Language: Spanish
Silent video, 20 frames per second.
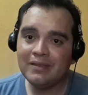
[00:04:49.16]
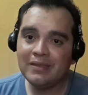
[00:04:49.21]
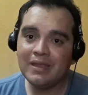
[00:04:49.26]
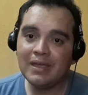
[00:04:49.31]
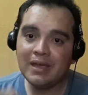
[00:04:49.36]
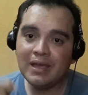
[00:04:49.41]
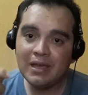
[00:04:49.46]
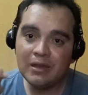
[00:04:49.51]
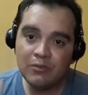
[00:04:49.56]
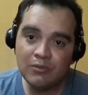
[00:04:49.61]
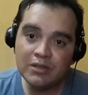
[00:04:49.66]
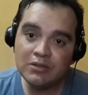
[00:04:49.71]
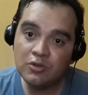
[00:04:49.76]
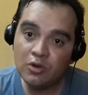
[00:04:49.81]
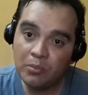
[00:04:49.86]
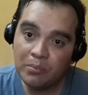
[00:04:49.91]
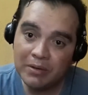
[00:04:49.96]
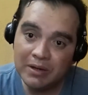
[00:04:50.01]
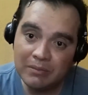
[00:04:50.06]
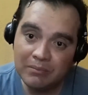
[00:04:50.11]
de que
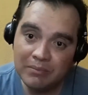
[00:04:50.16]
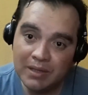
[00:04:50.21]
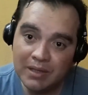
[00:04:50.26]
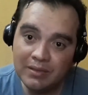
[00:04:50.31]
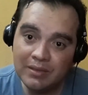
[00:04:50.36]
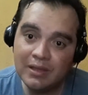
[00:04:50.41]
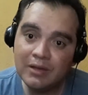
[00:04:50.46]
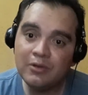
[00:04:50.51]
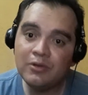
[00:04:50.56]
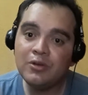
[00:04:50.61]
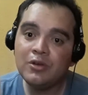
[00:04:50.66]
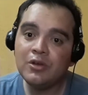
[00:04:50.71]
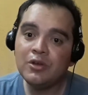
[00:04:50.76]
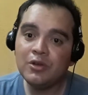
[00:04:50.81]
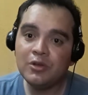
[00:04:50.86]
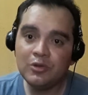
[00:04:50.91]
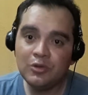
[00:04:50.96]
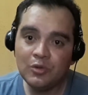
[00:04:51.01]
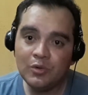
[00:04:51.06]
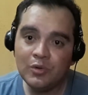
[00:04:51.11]
nuestros presbíteros
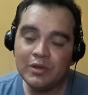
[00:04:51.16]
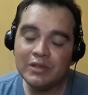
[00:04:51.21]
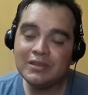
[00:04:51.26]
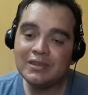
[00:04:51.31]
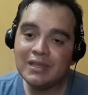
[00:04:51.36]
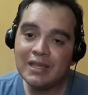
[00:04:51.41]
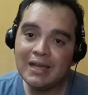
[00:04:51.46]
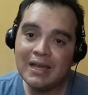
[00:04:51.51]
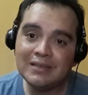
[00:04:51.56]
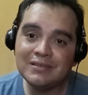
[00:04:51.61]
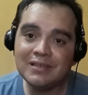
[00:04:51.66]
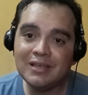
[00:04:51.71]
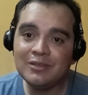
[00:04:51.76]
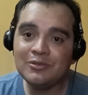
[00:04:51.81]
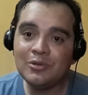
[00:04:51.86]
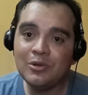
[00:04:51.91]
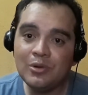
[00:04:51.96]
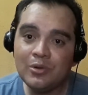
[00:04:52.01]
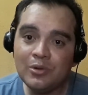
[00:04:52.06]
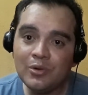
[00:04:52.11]
no estén
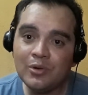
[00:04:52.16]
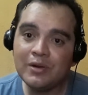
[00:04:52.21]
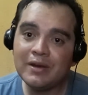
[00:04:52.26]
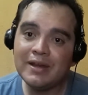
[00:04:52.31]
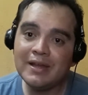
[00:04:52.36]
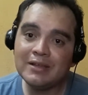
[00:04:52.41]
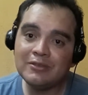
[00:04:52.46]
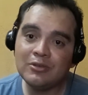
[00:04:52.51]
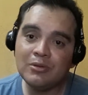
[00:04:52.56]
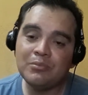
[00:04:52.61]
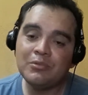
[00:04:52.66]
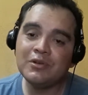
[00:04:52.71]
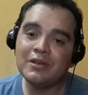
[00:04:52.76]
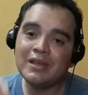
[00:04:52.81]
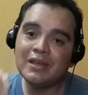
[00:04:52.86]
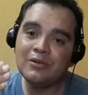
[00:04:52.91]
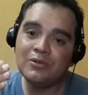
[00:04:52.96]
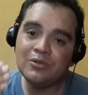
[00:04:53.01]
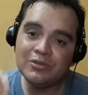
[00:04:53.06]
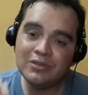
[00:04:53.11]
haciendo lo correcto
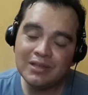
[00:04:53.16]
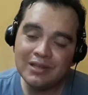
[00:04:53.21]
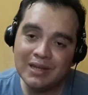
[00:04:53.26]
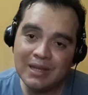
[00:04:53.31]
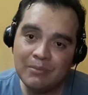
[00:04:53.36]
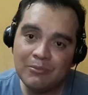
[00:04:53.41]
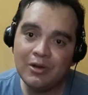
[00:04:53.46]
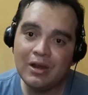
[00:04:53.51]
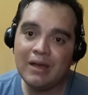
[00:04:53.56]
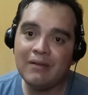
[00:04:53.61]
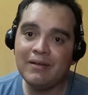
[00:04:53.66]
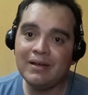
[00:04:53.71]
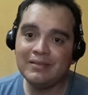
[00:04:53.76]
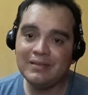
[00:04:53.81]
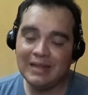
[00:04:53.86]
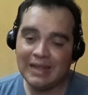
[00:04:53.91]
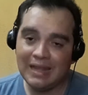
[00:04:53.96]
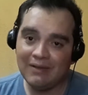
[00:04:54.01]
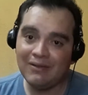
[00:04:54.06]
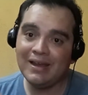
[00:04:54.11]
porque no tenemos la,
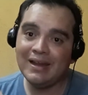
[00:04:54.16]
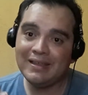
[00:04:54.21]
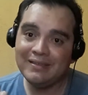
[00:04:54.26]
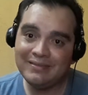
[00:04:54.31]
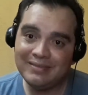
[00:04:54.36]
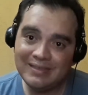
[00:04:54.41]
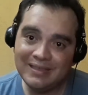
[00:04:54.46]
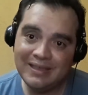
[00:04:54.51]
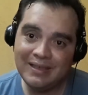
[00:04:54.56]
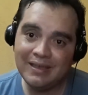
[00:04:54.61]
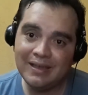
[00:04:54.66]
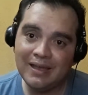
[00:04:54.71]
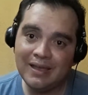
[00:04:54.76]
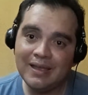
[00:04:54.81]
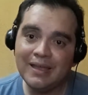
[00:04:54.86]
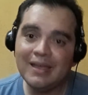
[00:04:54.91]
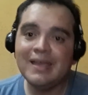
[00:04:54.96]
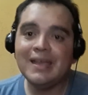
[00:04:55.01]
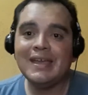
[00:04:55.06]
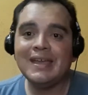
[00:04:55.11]
valentía
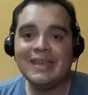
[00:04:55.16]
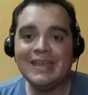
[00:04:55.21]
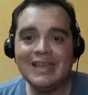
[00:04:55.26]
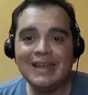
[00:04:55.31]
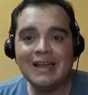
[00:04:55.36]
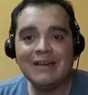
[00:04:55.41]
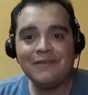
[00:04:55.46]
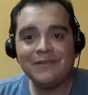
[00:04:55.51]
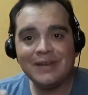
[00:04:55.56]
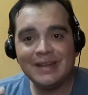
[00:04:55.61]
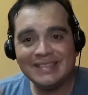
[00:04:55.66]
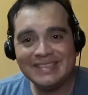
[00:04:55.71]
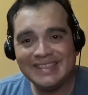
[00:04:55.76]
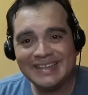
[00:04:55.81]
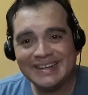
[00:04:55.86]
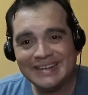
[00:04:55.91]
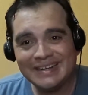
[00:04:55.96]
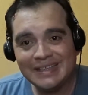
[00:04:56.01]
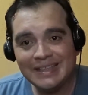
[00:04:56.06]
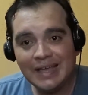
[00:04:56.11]
y la
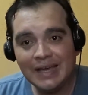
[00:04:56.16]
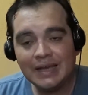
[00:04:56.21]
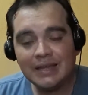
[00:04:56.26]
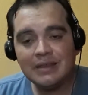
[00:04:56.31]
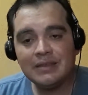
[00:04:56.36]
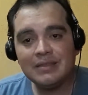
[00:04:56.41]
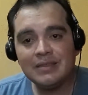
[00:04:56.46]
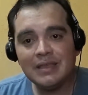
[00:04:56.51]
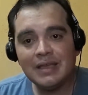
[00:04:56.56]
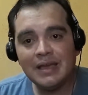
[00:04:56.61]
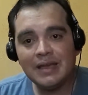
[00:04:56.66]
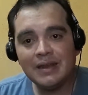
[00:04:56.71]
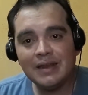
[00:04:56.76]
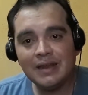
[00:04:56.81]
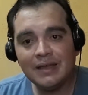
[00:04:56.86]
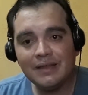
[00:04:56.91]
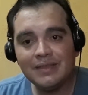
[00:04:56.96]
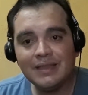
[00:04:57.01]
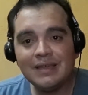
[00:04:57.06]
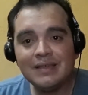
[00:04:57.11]
fraternidad
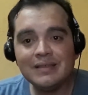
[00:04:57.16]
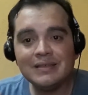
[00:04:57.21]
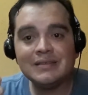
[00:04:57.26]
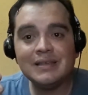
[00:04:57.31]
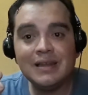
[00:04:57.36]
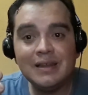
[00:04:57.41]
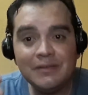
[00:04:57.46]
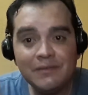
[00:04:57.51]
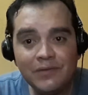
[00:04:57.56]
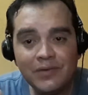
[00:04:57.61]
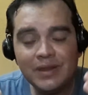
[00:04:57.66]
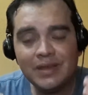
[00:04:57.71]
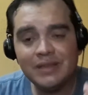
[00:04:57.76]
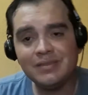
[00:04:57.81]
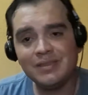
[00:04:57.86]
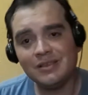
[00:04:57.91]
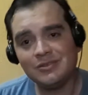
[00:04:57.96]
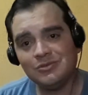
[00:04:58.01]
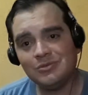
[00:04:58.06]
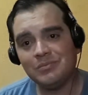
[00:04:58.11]
cristiana de decirle
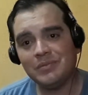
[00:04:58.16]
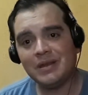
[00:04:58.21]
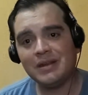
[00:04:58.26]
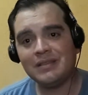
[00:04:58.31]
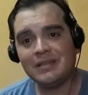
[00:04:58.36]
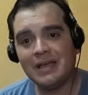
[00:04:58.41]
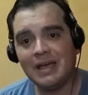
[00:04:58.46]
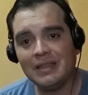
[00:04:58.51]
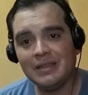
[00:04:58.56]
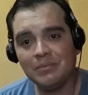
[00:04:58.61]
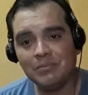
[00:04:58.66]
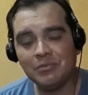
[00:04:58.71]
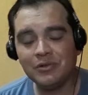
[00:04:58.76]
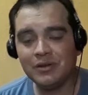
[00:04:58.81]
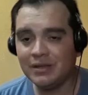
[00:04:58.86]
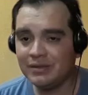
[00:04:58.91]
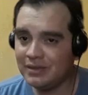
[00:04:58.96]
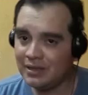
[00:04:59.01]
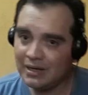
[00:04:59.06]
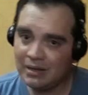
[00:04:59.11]
enfrente sus verdades,
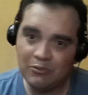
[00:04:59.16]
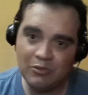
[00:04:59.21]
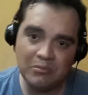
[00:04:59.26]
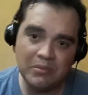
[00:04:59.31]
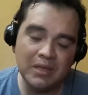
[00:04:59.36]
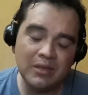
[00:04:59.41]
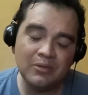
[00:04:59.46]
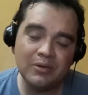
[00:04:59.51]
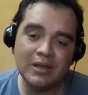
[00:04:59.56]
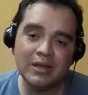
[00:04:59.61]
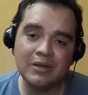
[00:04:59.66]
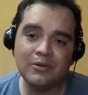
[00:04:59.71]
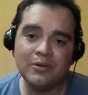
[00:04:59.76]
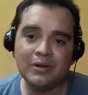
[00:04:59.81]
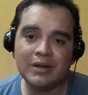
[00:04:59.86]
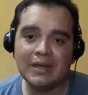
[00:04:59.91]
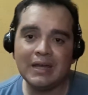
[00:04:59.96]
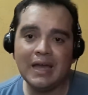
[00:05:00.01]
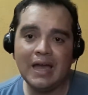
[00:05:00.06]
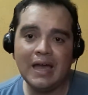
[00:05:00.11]
porque tenemos miedo que
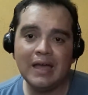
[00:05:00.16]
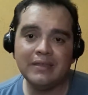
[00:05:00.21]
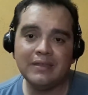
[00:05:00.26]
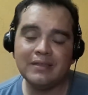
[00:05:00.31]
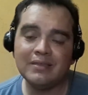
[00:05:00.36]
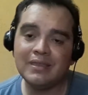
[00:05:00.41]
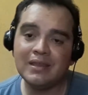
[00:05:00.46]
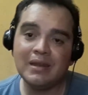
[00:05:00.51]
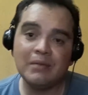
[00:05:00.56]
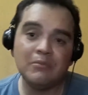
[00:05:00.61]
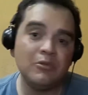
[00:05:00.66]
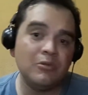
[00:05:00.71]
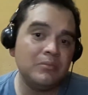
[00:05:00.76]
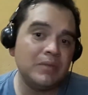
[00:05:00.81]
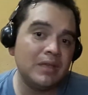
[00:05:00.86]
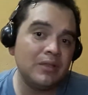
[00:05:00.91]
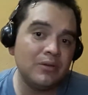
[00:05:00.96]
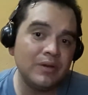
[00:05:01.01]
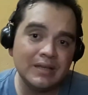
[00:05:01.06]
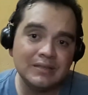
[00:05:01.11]
nos regañen, tenemos
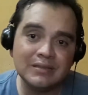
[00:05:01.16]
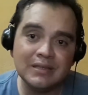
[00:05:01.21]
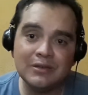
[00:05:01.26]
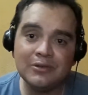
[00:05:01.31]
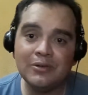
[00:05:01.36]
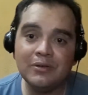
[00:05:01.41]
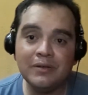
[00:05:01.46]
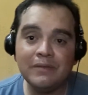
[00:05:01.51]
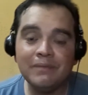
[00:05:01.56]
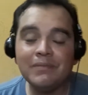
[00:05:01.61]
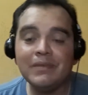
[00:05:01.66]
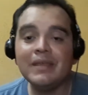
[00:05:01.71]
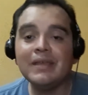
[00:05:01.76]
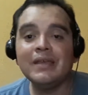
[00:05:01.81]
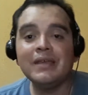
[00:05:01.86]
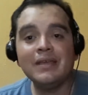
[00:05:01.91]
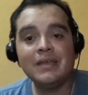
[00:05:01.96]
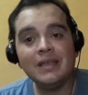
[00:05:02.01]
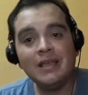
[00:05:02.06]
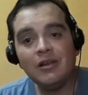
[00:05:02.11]
miedo que se enojen
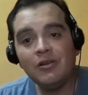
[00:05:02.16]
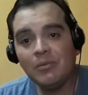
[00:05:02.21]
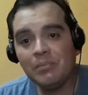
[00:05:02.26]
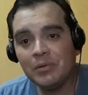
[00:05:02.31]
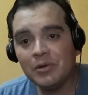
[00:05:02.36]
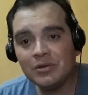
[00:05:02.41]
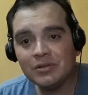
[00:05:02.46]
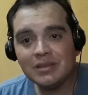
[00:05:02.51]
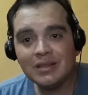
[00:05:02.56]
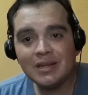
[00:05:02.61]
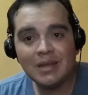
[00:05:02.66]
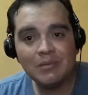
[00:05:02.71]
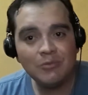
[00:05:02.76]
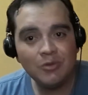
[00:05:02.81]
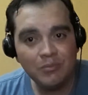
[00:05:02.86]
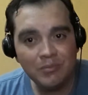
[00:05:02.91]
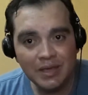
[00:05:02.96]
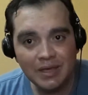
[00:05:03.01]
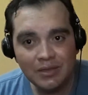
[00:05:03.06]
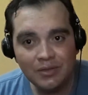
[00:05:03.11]
y lo peor,
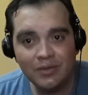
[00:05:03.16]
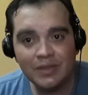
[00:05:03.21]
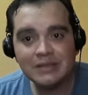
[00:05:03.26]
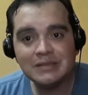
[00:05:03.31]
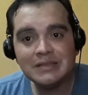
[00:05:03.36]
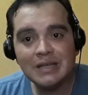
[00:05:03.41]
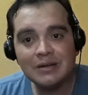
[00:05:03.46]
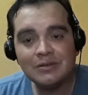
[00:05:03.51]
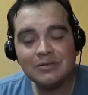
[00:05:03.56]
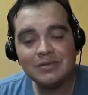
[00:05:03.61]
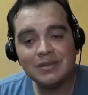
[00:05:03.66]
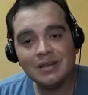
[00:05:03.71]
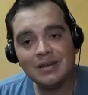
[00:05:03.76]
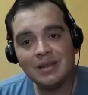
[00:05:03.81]
tenemos miedo de echarnos de